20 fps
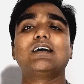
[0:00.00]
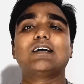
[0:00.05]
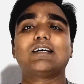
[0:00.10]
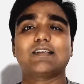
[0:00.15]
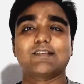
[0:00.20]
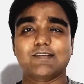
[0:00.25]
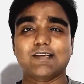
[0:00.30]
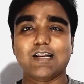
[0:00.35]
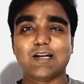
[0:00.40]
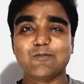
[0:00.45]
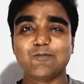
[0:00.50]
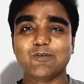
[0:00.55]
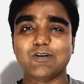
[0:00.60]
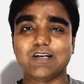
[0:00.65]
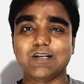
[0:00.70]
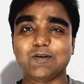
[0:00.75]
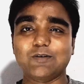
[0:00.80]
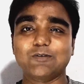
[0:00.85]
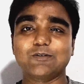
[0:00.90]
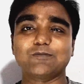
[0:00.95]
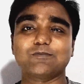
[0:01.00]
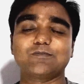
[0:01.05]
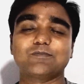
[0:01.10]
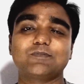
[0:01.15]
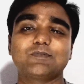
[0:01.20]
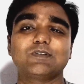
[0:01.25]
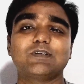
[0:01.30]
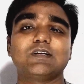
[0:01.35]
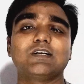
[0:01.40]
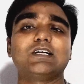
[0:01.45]
আসসালামু আলাইকুম
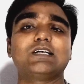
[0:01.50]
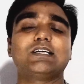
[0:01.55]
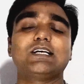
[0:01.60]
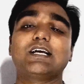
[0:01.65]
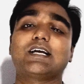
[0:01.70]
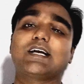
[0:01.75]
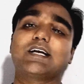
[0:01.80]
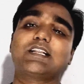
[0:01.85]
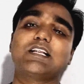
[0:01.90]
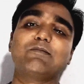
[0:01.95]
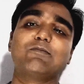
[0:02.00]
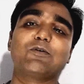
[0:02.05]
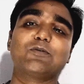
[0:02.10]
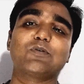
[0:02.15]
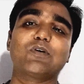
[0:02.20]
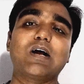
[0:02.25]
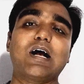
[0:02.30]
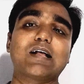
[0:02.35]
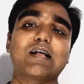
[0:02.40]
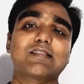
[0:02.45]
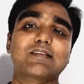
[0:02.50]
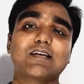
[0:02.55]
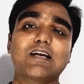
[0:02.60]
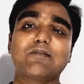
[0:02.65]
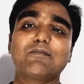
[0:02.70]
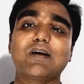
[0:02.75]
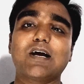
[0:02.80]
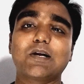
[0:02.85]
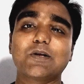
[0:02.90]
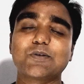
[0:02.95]
শিক্ষার্থী বন্ধুরা আজকে
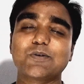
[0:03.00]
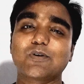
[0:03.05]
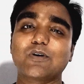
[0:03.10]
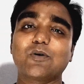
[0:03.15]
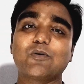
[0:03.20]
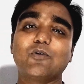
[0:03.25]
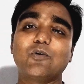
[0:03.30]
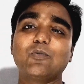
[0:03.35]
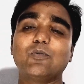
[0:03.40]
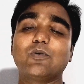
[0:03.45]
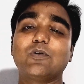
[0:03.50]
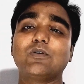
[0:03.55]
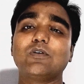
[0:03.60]
আমি আলোচনা করব